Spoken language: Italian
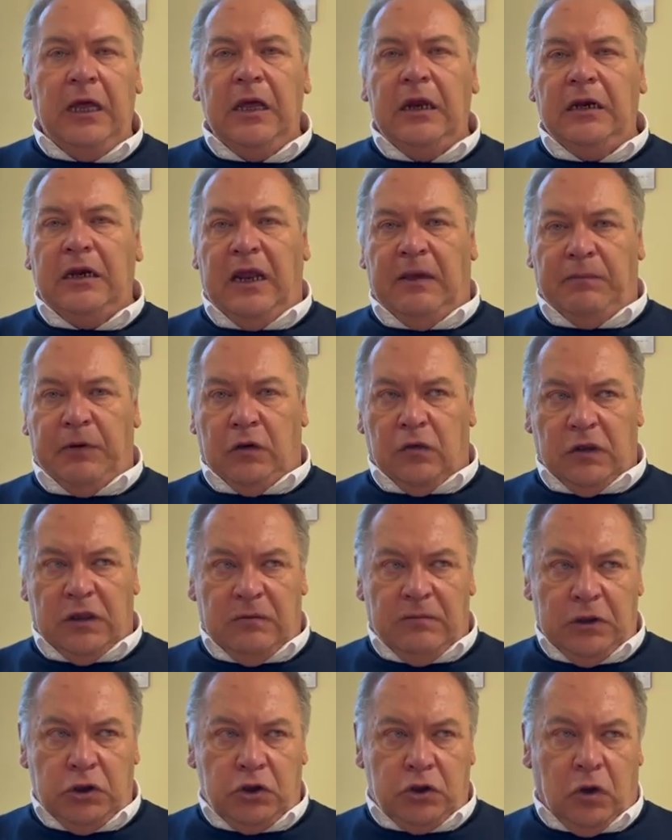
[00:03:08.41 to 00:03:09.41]
Nei
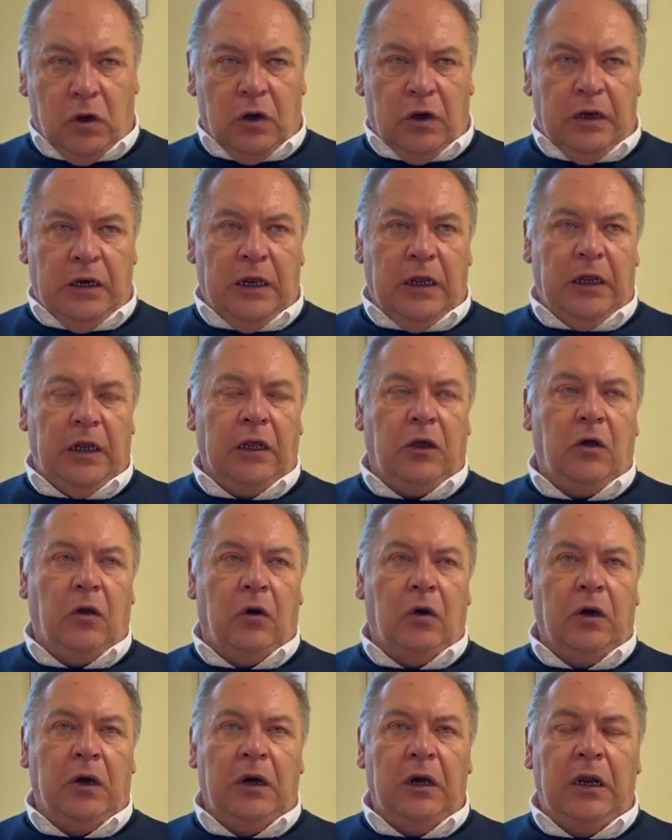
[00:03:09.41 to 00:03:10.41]
prossimi giorni
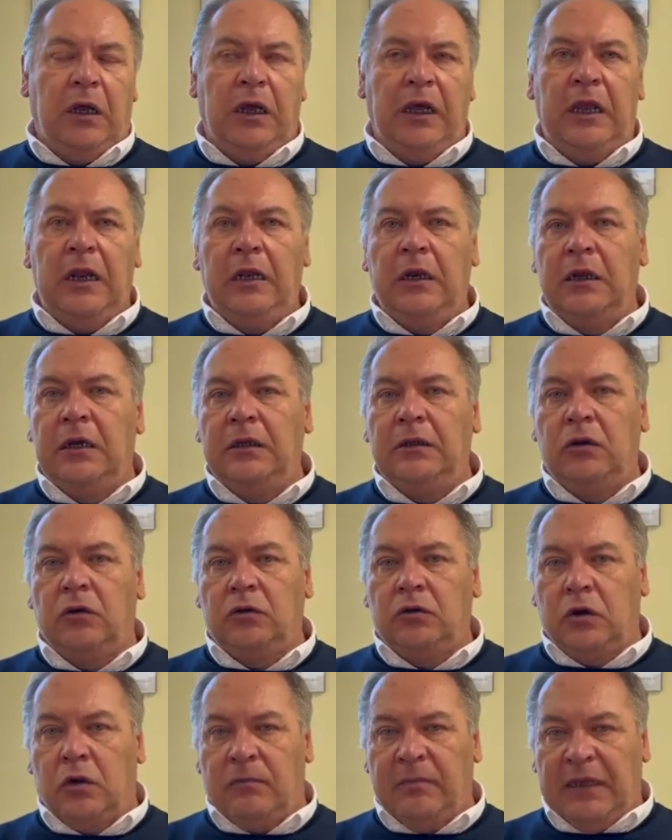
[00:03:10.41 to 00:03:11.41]
con il
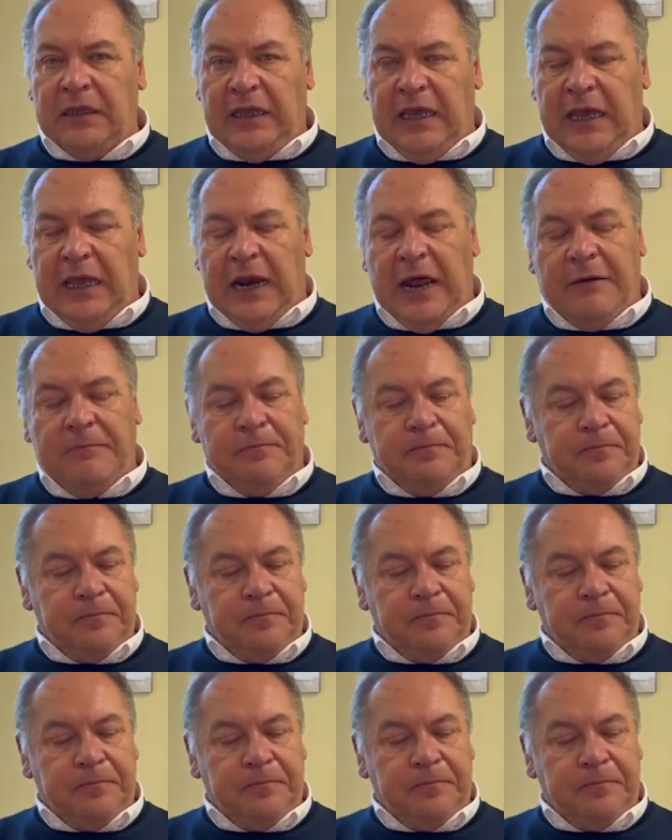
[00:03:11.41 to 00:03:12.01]
dottor Matera